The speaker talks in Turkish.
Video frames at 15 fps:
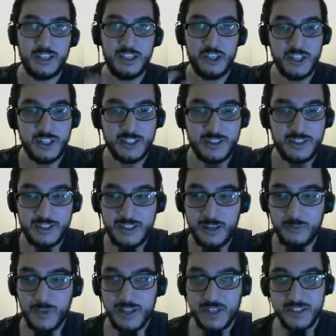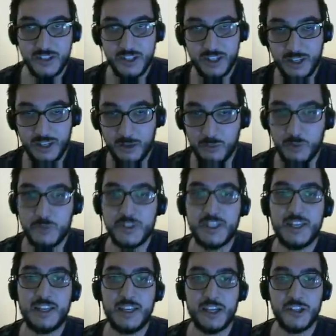inceliklerinden bahsedecek yapmamız
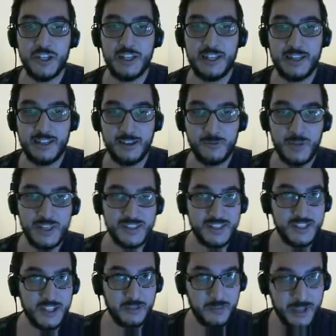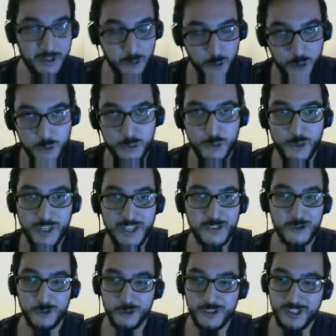gereken şeylerden bahsedecek ben kötü bir
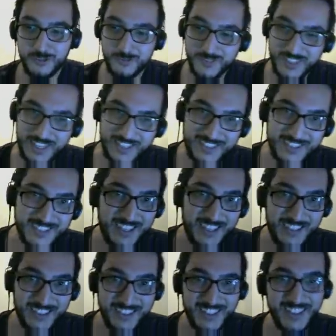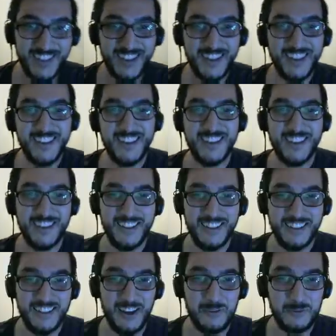öğrenci olacağım kendisi de artık e,
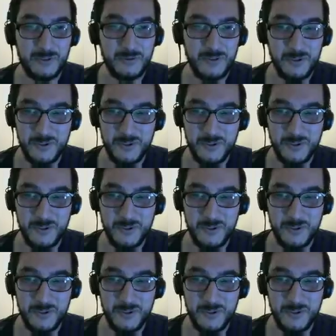yaptığım